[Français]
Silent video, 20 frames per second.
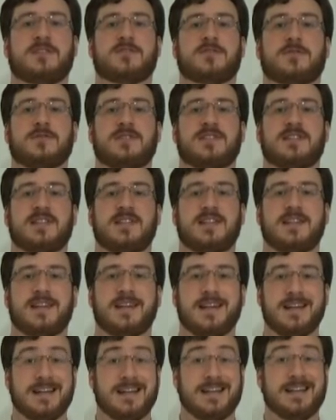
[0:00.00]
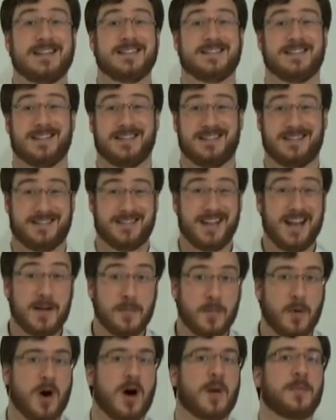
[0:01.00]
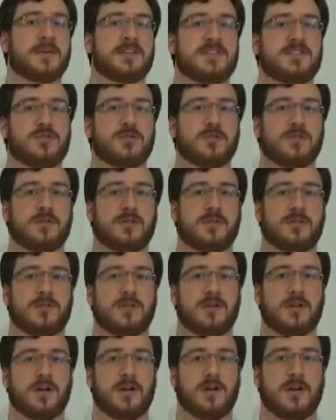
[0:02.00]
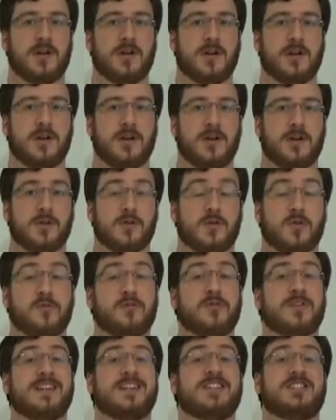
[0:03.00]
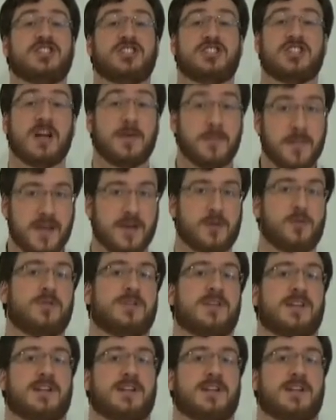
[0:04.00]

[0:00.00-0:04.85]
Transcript: ce que c'est, c'est tellement impressionnant que vous n'allez jamais écouter